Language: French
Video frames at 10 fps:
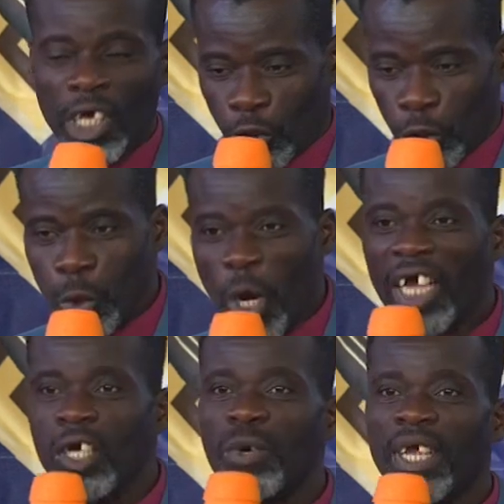Je suis
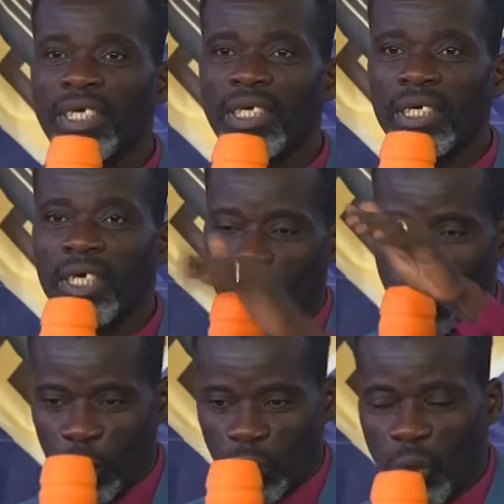arrivé ici,
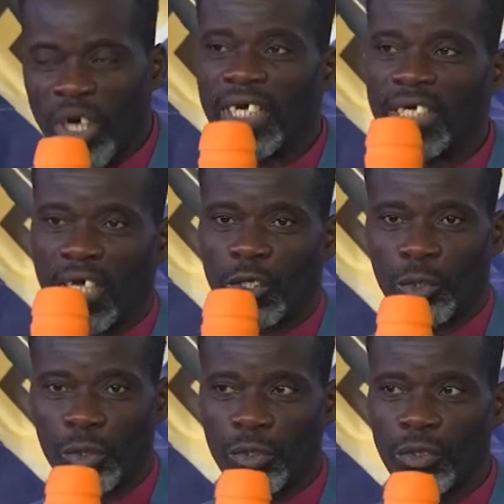le taux est descendu.
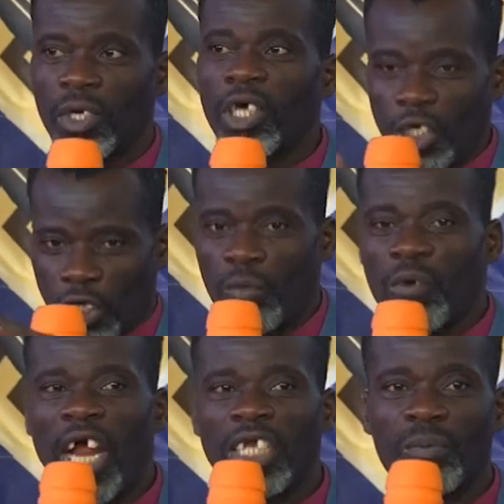J'ai vu
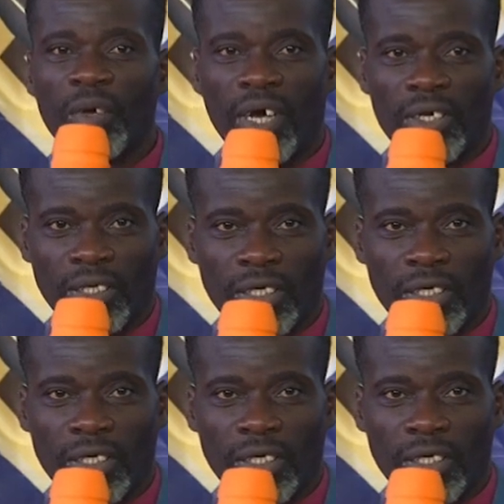la différence.